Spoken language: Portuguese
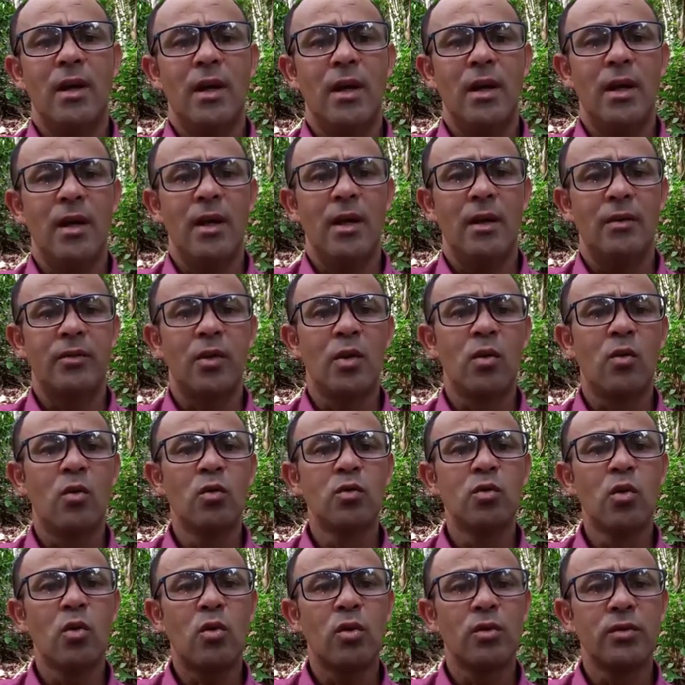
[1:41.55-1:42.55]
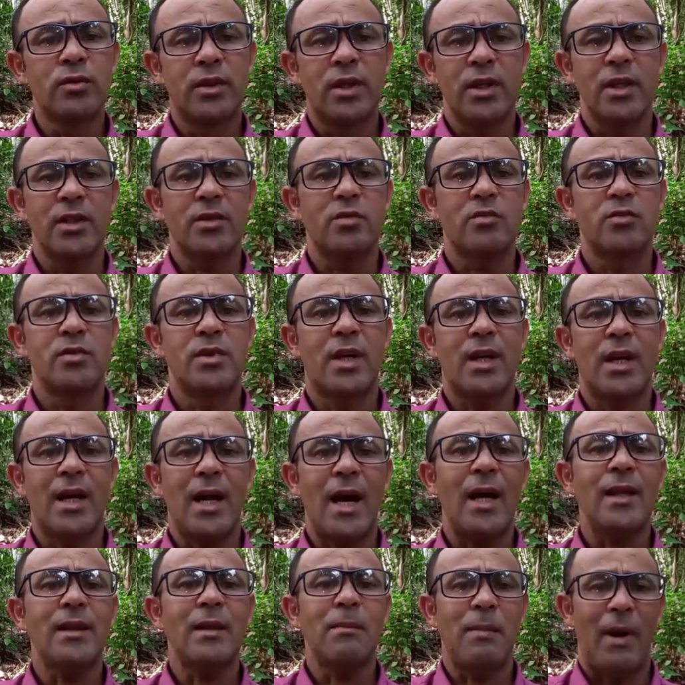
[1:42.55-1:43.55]
é, segundo o contexto de
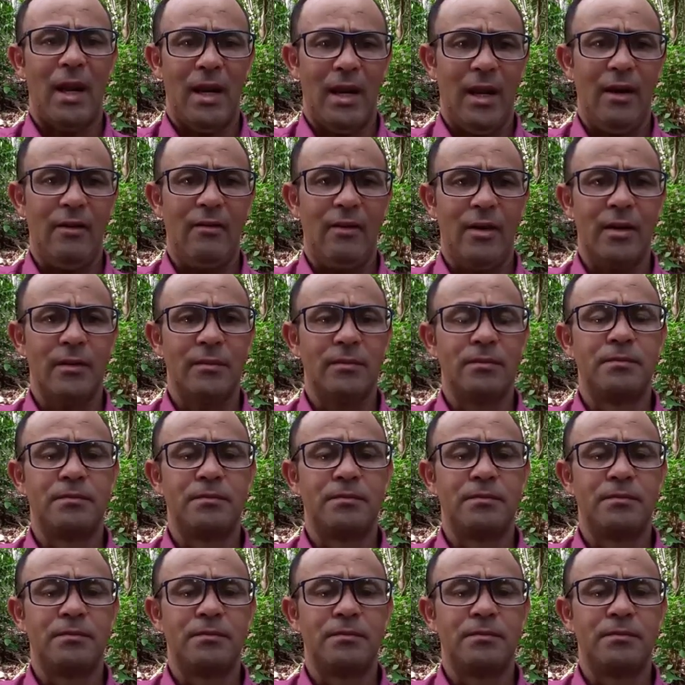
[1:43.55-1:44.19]
cada palavra.